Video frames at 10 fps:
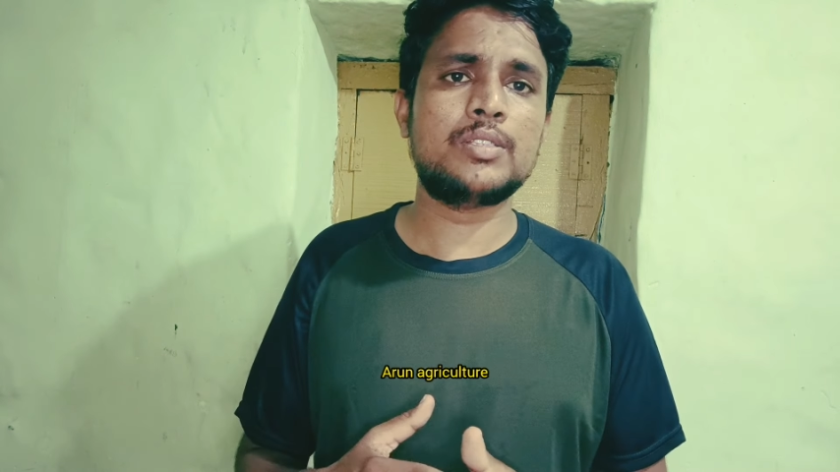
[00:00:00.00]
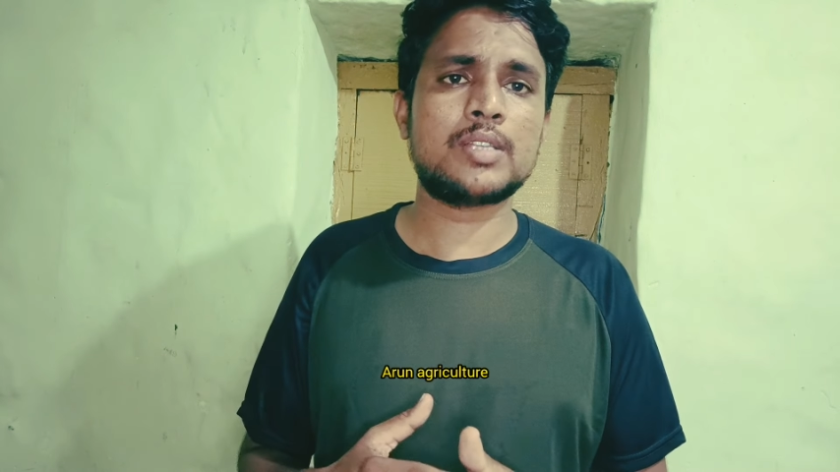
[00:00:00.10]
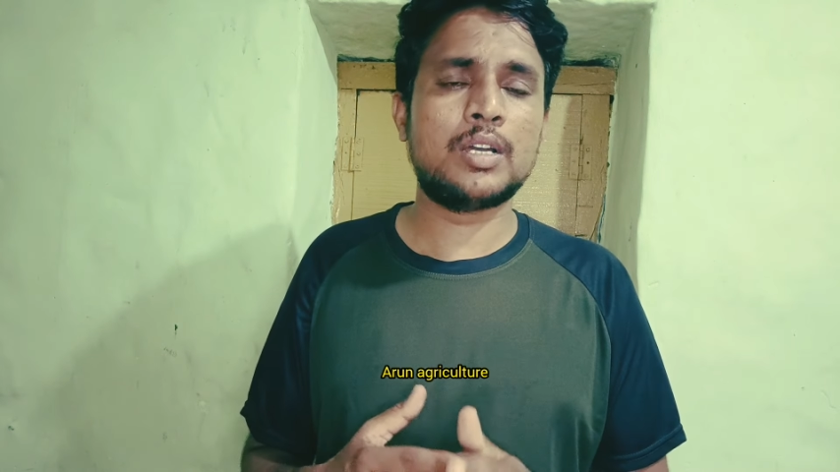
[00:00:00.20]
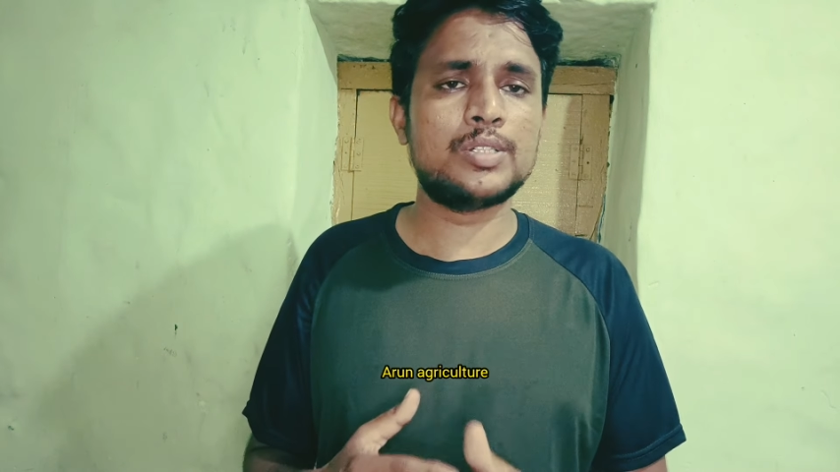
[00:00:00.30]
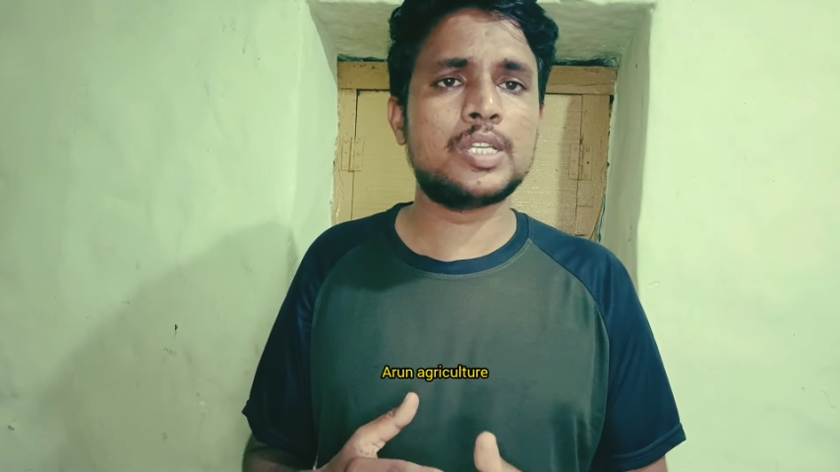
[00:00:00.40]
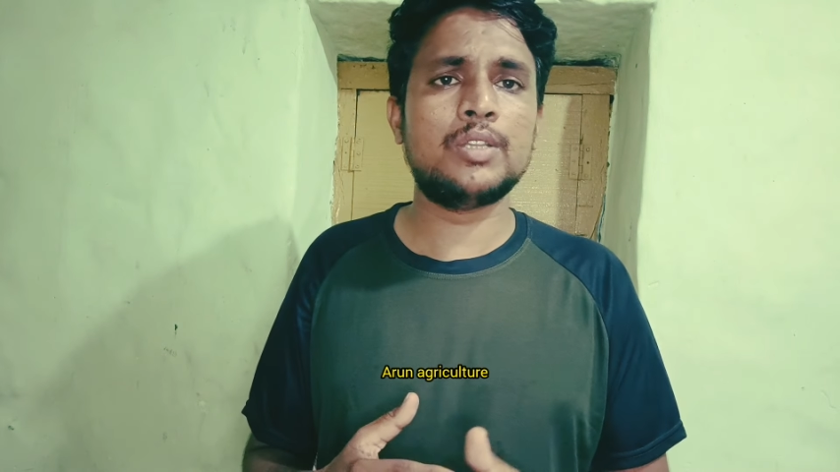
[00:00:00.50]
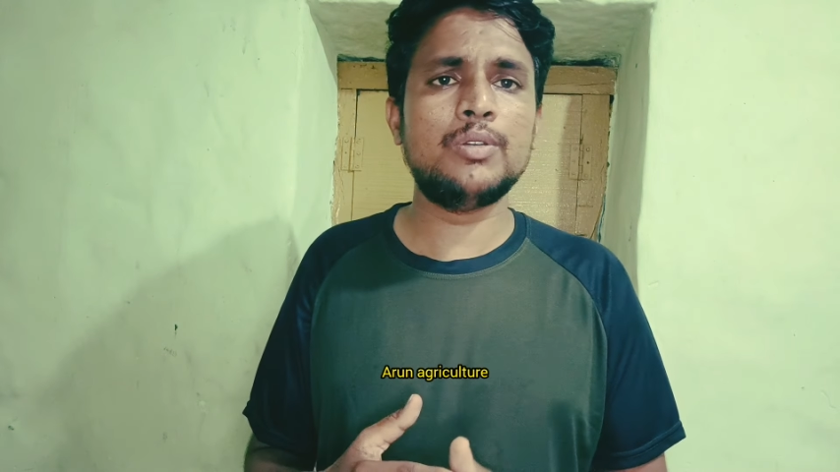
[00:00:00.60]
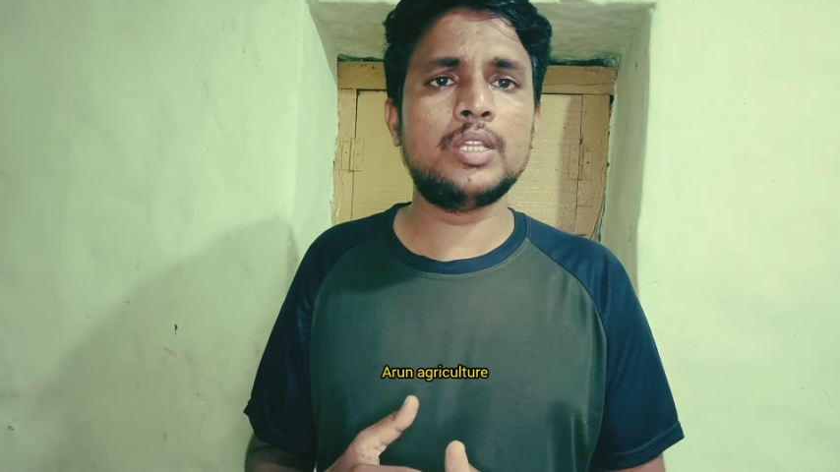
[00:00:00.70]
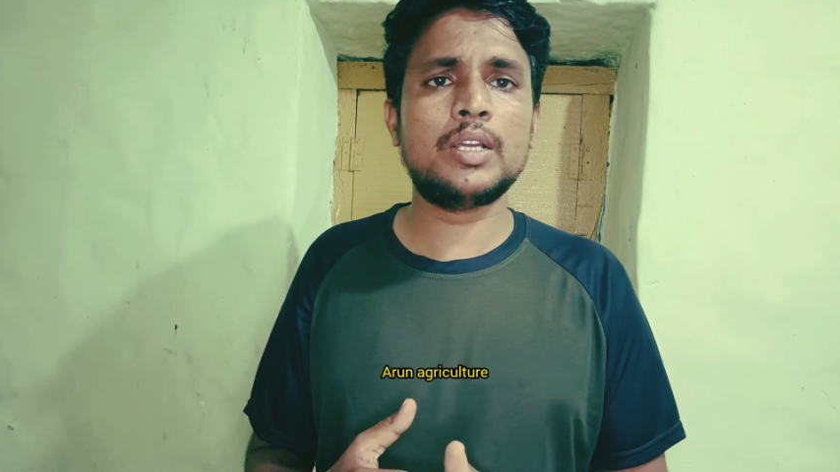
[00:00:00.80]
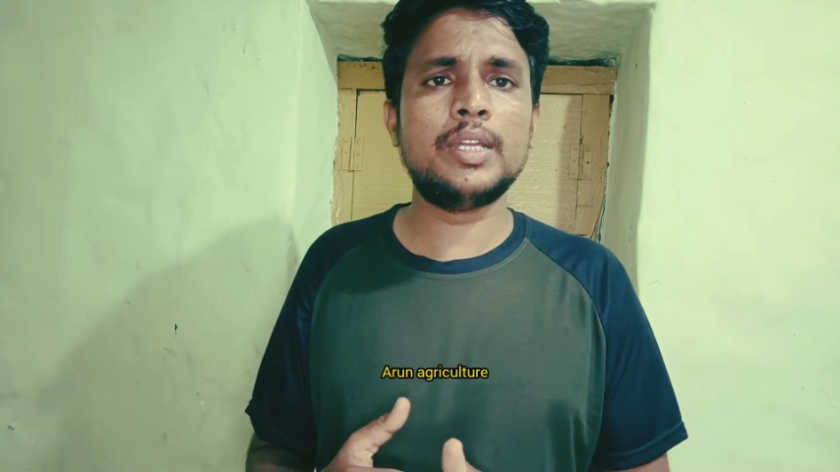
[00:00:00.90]
సాగు చేయొద్దు
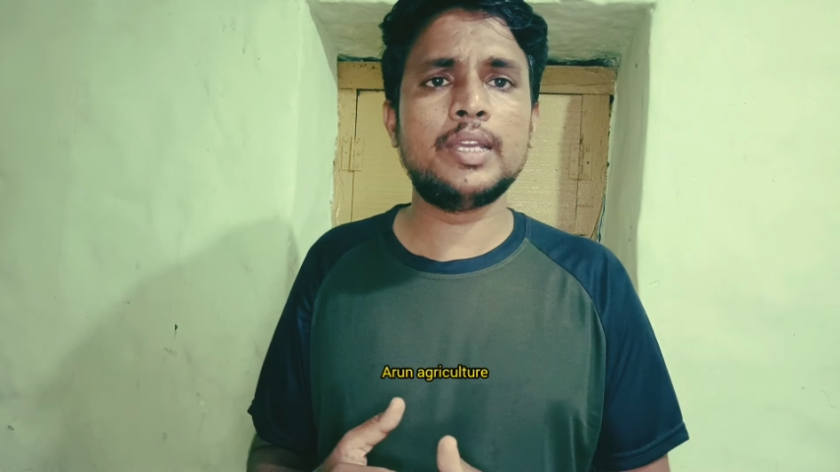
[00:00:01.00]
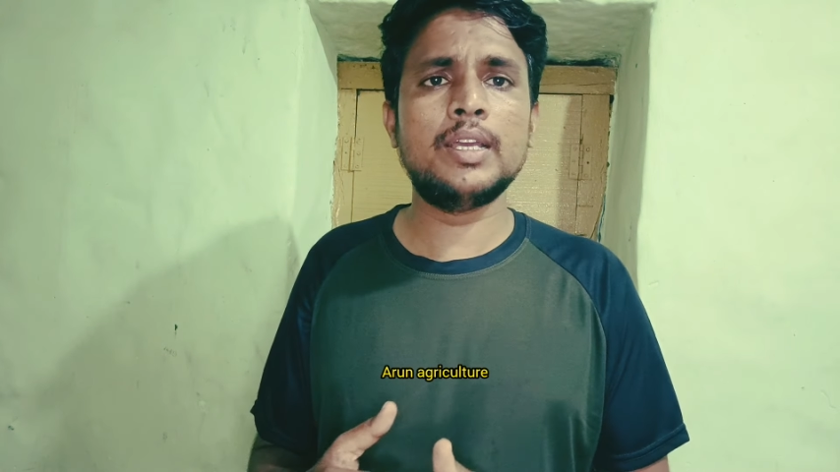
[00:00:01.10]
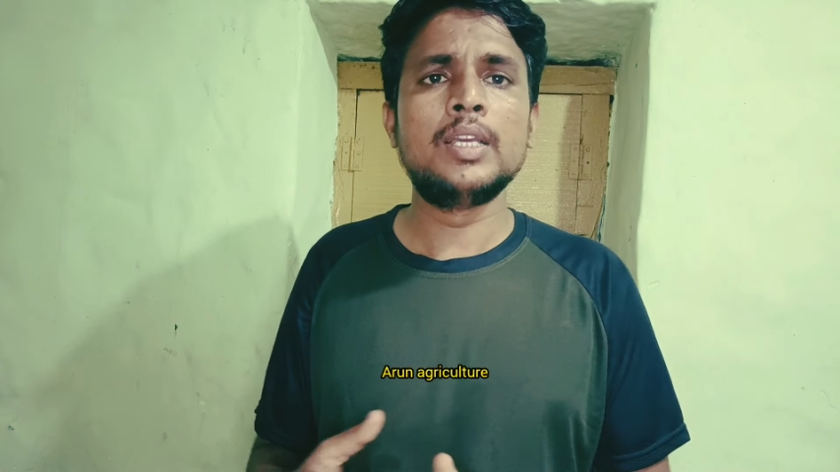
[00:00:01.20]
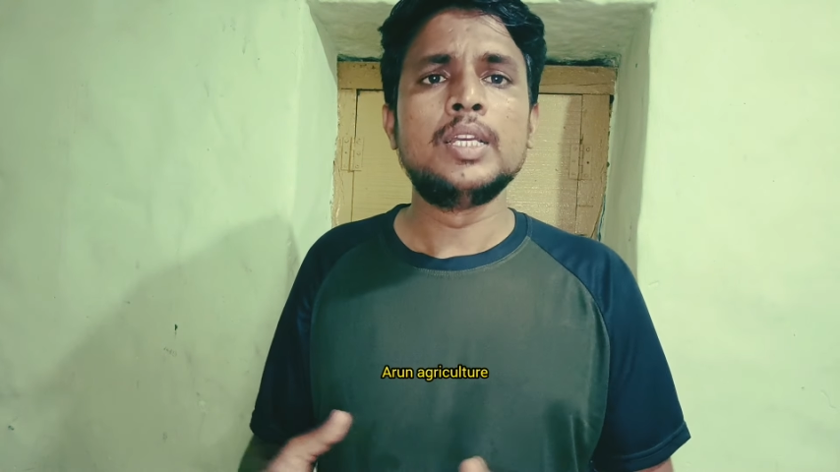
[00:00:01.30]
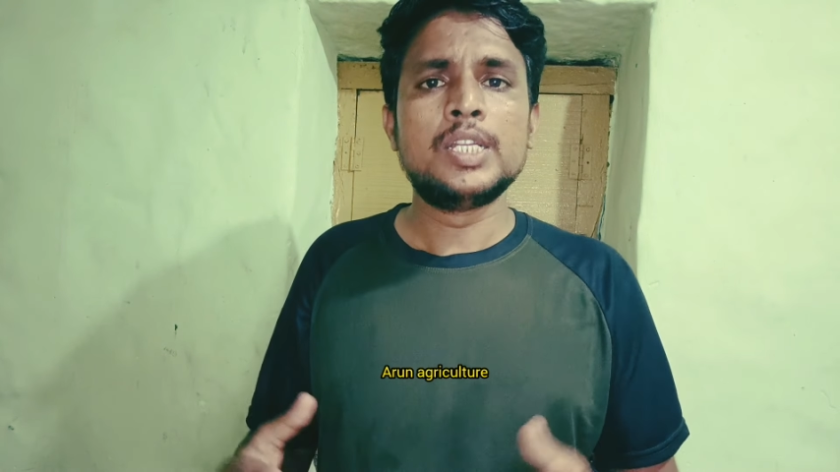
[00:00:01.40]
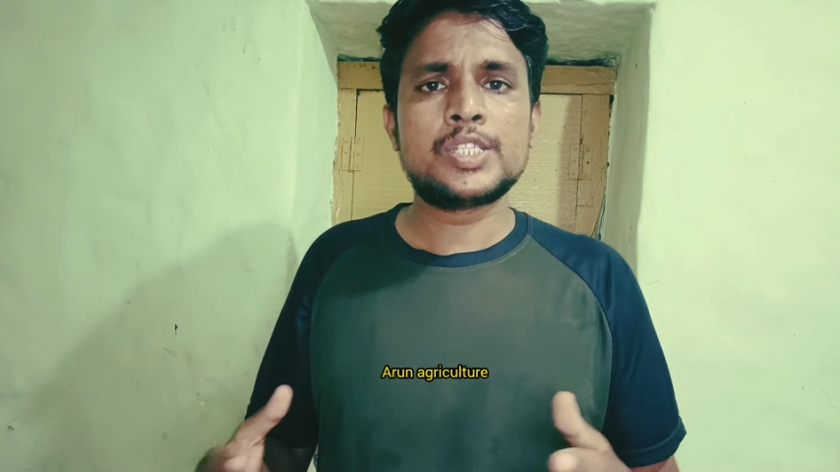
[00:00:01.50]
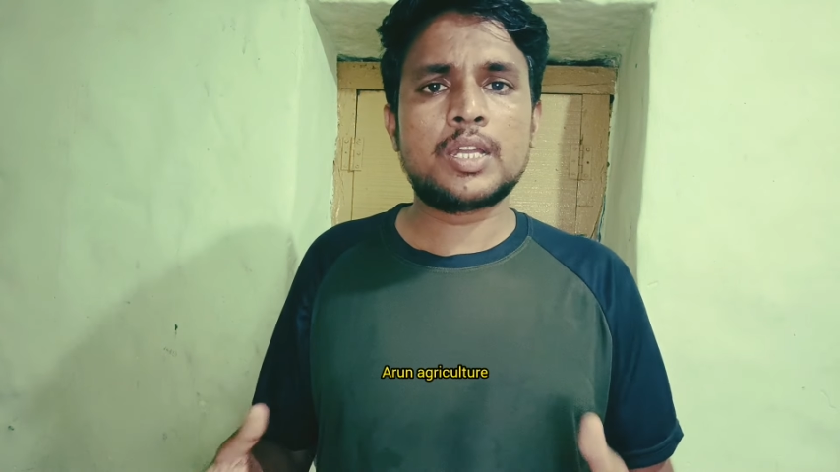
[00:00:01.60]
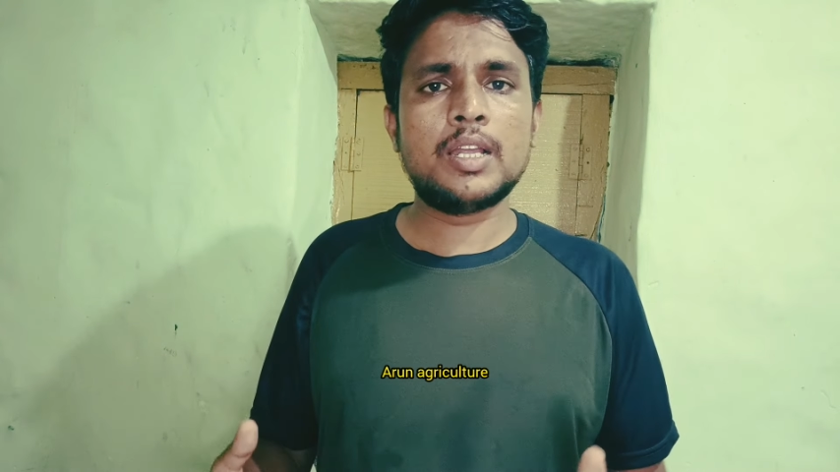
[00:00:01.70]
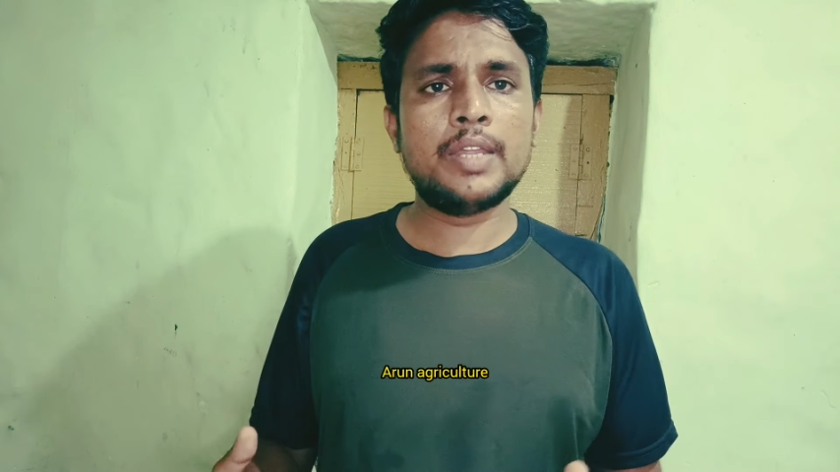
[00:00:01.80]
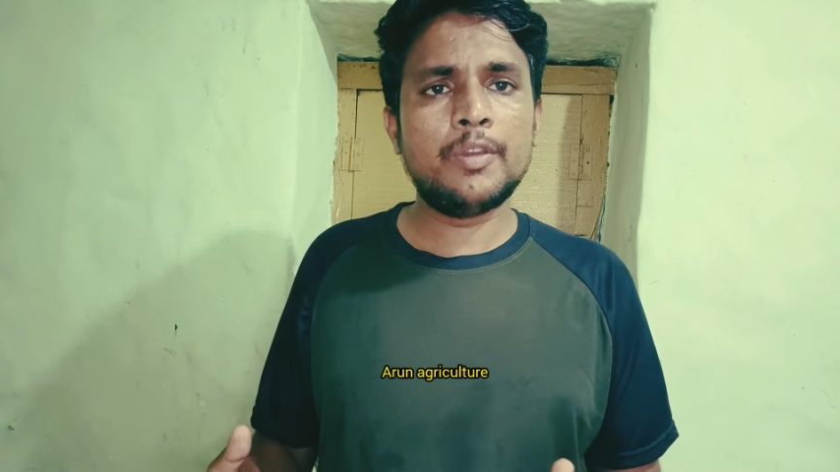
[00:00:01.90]
ఎందుకంటే
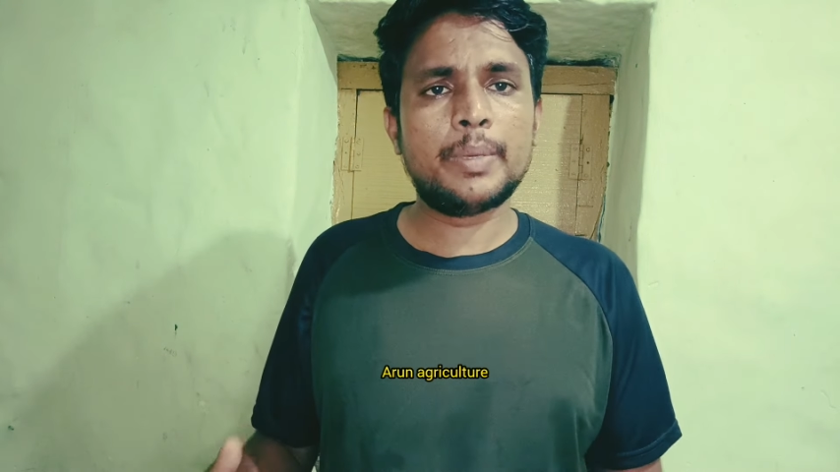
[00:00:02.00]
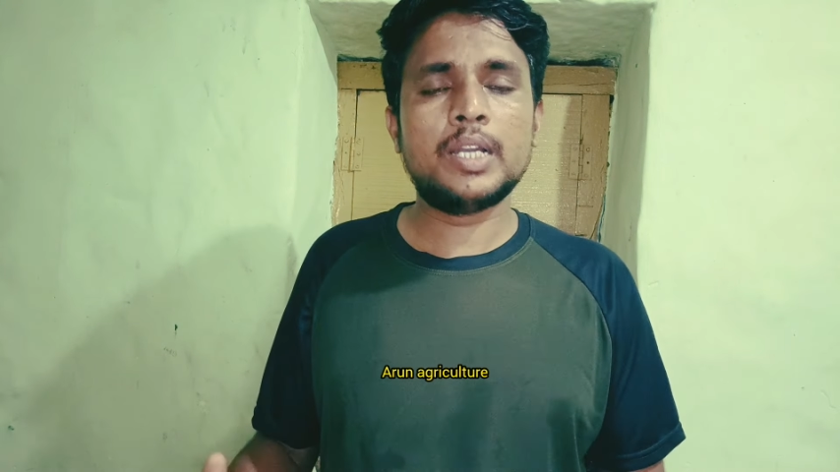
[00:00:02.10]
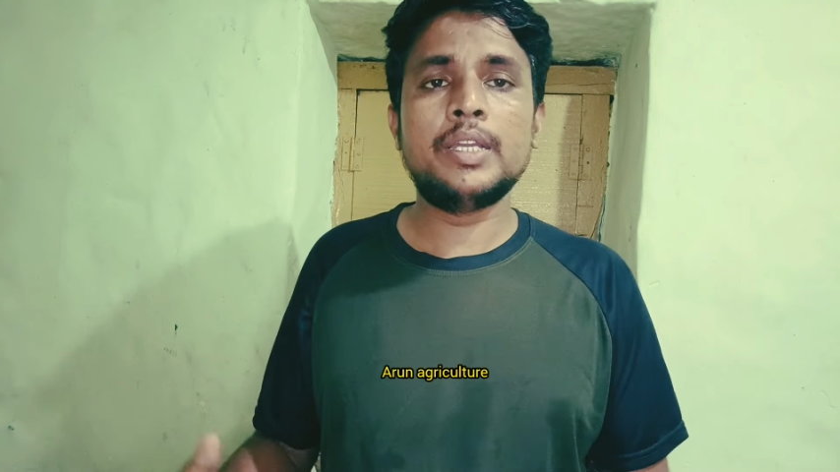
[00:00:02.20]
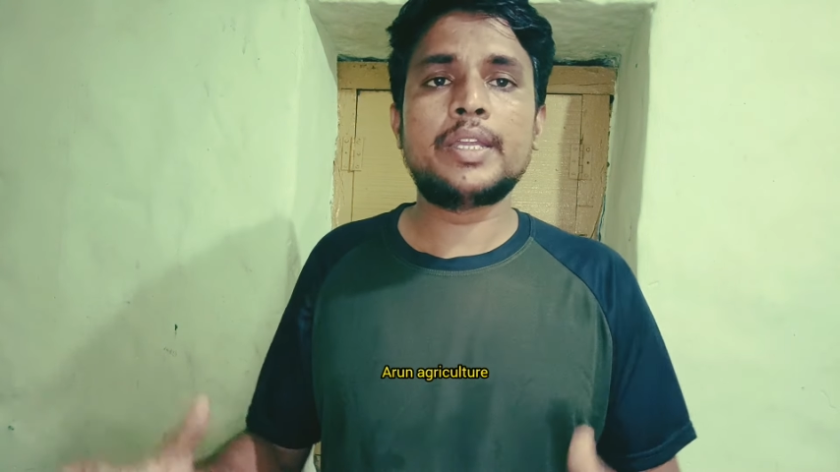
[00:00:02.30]
చెట్లు అనేవి బాగా